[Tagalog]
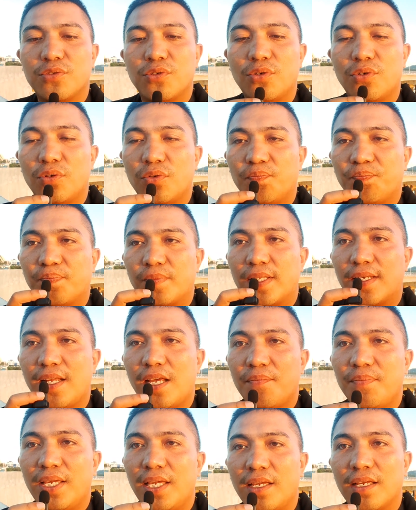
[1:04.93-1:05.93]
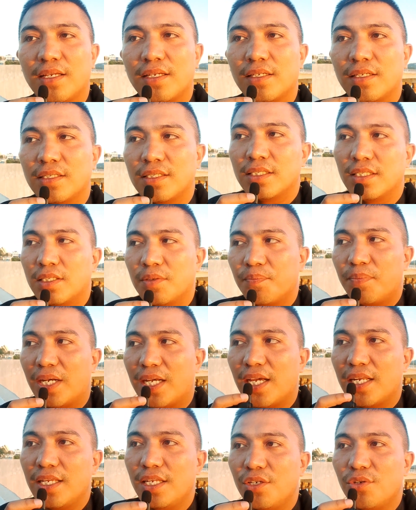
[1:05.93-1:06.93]
So, grabe.
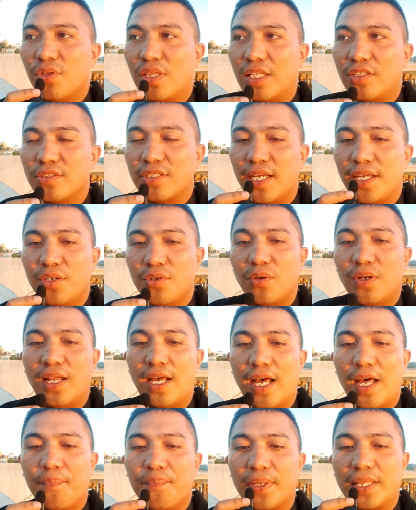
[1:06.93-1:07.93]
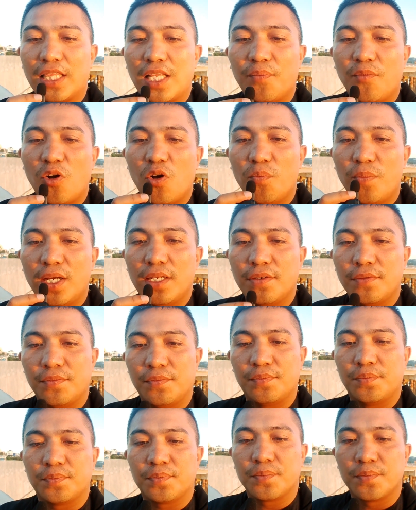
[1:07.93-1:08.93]
Pagkanindot na jud idol, hapit na
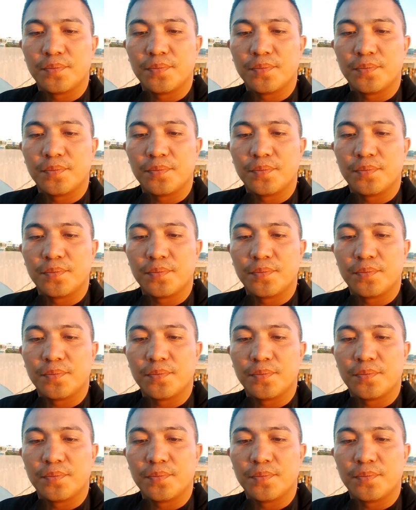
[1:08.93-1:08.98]
mauman.